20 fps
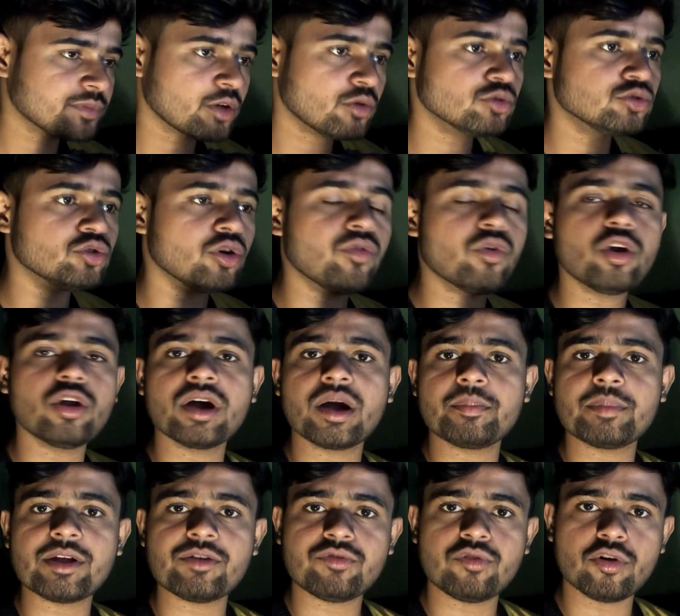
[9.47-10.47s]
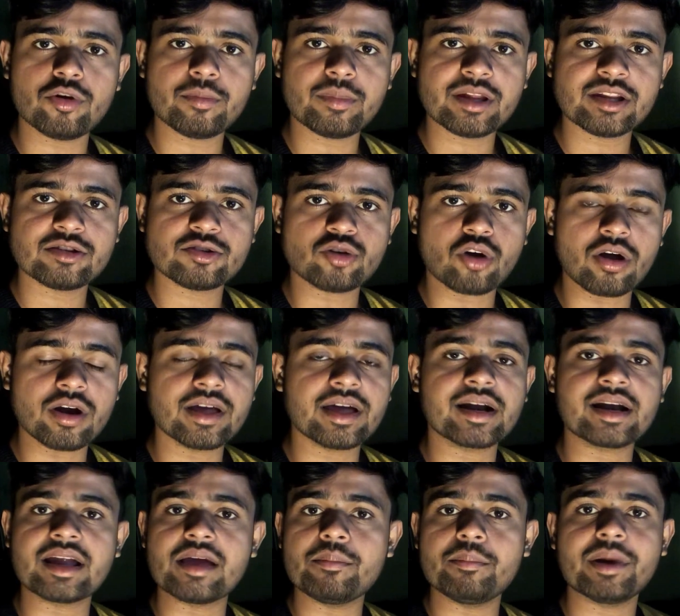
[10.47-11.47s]
उसको वो लोग अपने फ़ोन में इंस्टॉल कर
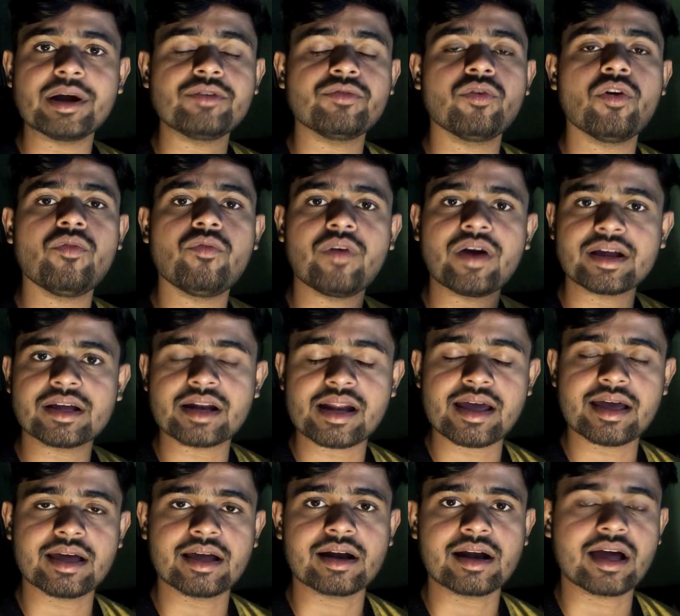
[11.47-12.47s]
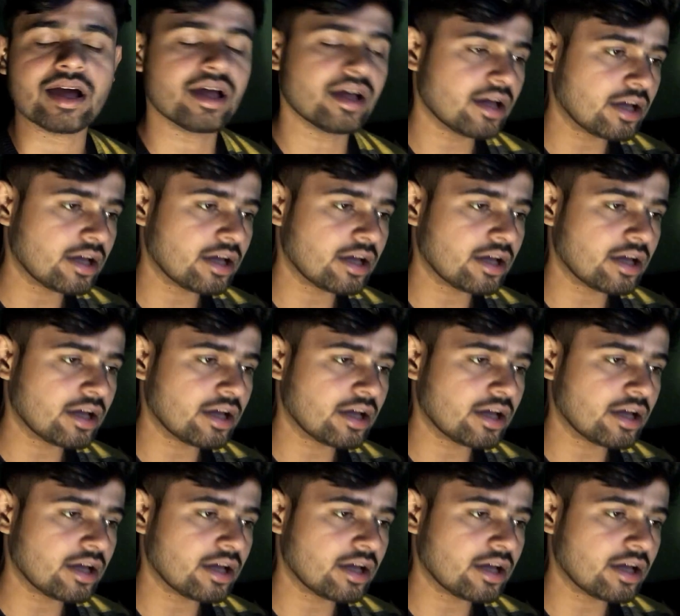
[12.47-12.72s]
रहे हैं बट वो वर्क नहीं कर रहा